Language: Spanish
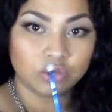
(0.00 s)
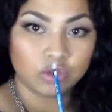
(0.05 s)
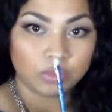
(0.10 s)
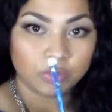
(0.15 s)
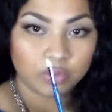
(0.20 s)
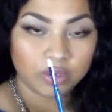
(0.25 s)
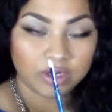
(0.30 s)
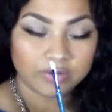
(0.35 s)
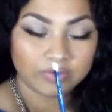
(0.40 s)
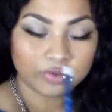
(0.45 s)

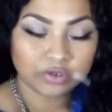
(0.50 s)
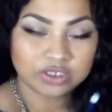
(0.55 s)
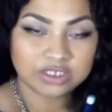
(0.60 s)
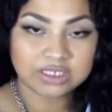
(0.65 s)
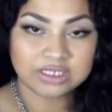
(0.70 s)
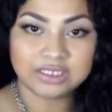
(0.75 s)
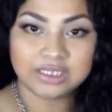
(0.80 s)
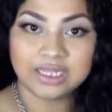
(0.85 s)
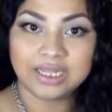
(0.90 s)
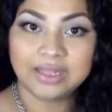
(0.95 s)
Tomo la
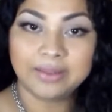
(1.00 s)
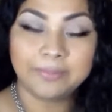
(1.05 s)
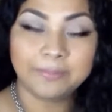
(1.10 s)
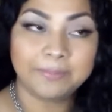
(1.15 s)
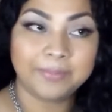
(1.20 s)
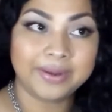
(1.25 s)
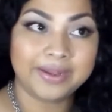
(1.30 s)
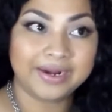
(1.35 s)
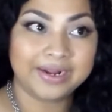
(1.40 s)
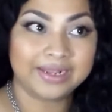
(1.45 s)
brochita
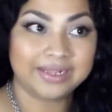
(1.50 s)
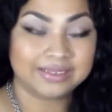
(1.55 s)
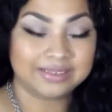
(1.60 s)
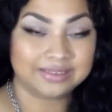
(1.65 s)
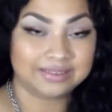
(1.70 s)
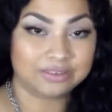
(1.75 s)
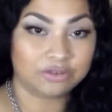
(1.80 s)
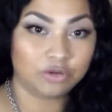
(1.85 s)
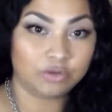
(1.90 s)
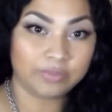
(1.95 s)
para
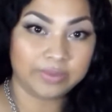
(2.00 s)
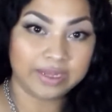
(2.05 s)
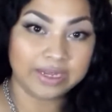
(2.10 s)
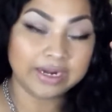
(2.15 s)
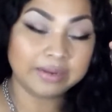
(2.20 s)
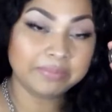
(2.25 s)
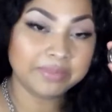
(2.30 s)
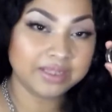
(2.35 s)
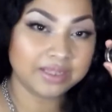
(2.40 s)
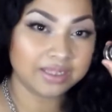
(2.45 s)

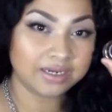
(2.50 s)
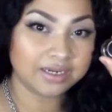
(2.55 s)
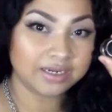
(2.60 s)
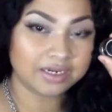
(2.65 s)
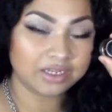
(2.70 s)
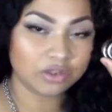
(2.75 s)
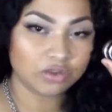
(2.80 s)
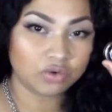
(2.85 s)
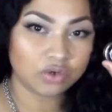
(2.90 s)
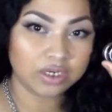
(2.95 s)
tomar mi
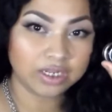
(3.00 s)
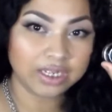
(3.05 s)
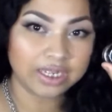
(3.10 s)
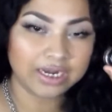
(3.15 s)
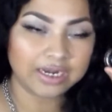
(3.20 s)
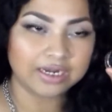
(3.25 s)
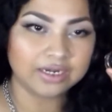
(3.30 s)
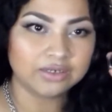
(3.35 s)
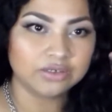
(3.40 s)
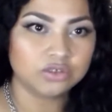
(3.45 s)
delineador en
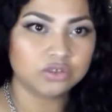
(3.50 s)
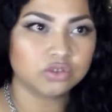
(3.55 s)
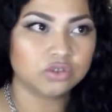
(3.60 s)
gel.